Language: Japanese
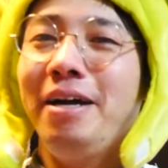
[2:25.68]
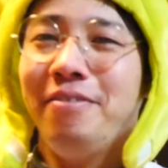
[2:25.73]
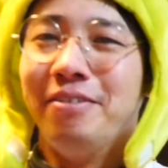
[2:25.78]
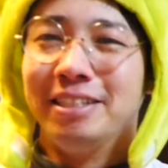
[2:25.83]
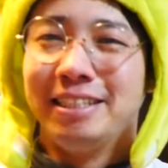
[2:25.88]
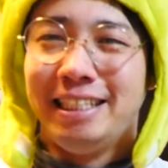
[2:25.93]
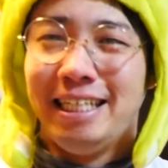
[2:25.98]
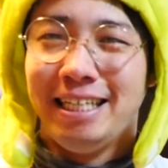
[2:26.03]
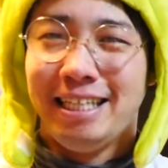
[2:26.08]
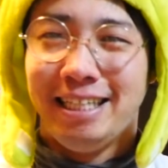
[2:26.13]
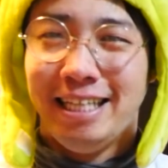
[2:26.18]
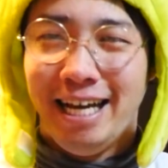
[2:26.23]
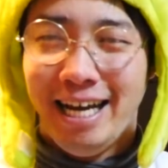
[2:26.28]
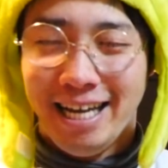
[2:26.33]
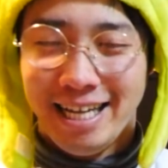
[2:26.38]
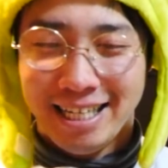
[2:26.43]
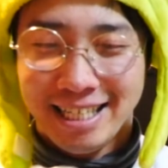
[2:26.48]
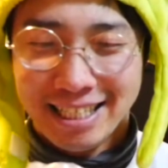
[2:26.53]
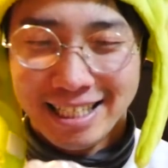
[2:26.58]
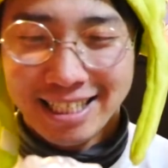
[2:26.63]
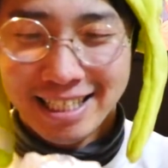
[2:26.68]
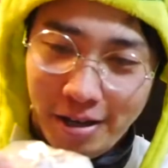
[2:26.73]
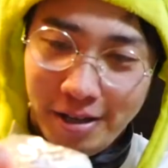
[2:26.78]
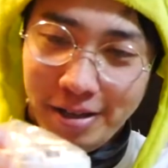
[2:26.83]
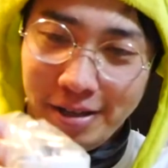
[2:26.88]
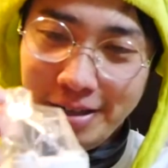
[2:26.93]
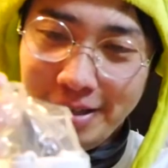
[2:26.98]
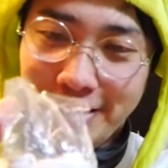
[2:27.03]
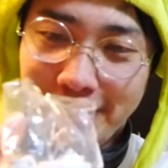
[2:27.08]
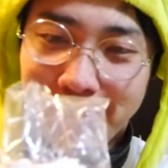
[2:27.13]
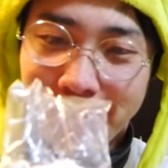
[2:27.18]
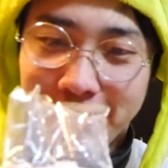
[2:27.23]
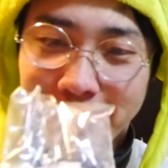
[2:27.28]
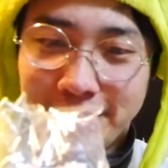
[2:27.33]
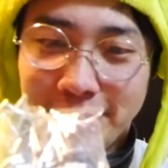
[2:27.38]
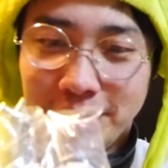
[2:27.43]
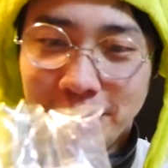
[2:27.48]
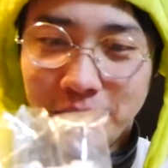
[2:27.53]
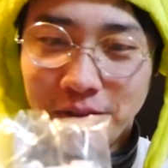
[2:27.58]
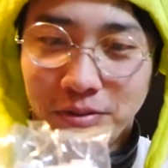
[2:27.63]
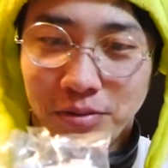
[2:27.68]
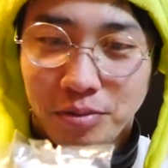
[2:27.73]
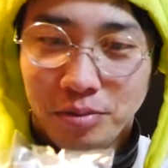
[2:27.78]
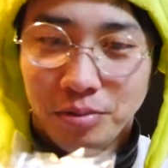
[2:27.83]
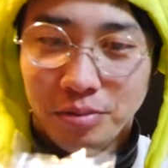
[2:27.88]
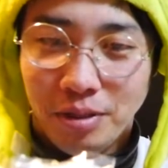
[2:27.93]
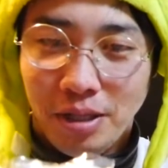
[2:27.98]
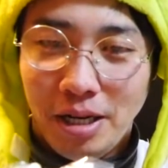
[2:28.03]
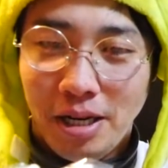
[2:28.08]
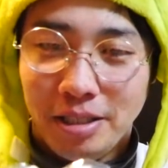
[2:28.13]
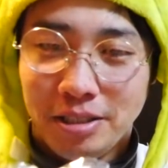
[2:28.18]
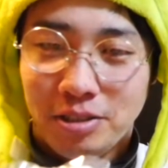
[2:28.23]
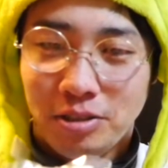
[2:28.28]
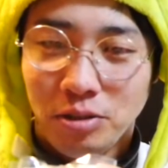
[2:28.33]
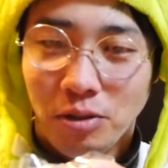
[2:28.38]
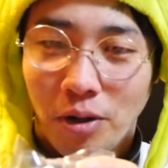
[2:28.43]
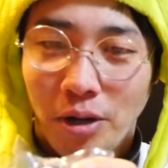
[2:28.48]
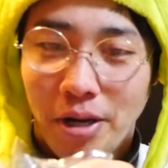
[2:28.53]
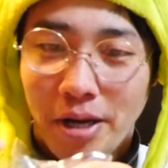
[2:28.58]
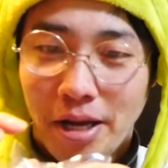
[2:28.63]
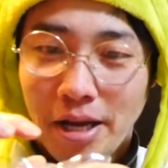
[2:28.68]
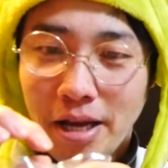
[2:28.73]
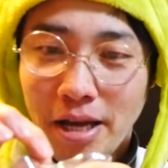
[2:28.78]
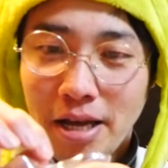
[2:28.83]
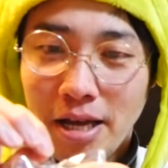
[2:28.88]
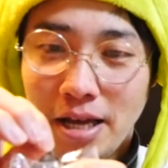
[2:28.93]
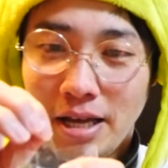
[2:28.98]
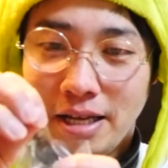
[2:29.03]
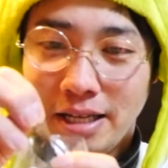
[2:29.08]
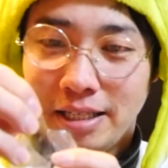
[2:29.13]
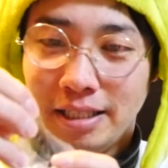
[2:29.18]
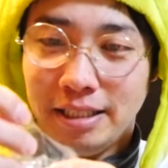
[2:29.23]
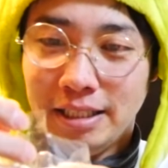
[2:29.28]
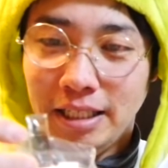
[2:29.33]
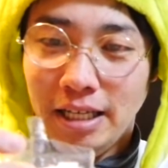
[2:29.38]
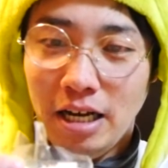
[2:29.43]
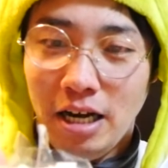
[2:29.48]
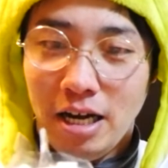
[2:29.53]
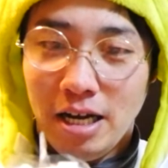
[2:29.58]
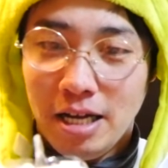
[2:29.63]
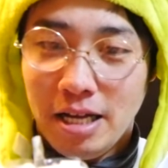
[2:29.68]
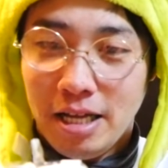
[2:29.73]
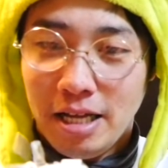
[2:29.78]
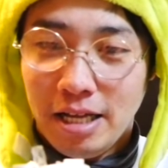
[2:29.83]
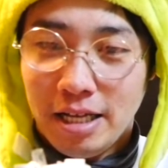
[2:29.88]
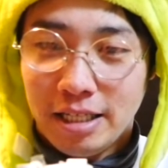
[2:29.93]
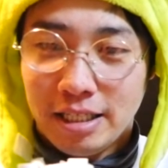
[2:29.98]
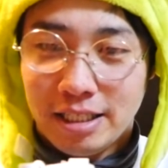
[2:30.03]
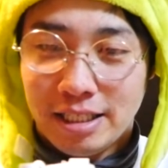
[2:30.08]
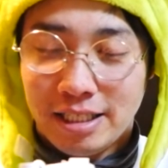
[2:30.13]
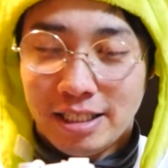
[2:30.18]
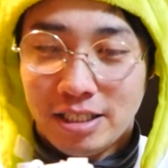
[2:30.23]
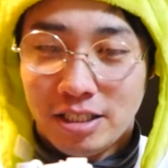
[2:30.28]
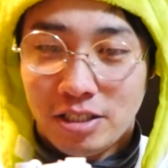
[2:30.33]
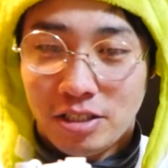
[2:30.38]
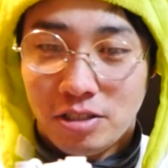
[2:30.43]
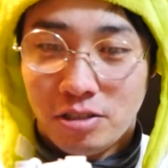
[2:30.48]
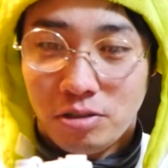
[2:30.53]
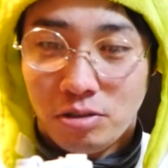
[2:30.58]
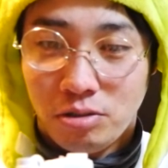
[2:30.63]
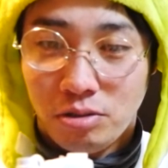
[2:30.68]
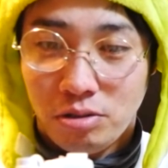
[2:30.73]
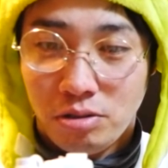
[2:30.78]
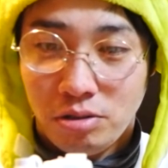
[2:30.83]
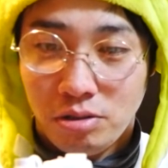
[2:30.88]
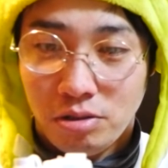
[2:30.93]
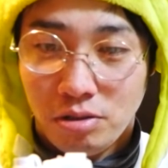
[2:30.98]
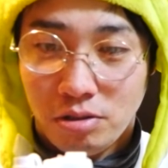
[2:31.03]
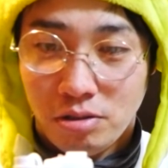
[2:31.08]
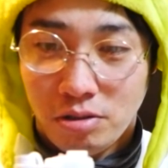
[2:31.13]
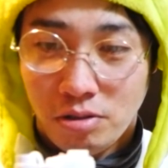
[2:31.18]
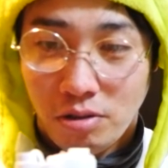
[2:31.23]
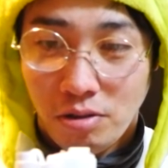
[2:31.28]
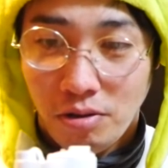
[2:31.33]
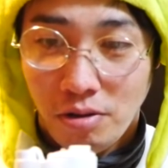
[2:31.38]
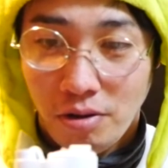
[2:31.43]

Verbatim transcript: いわ絶対うわすごいあすごい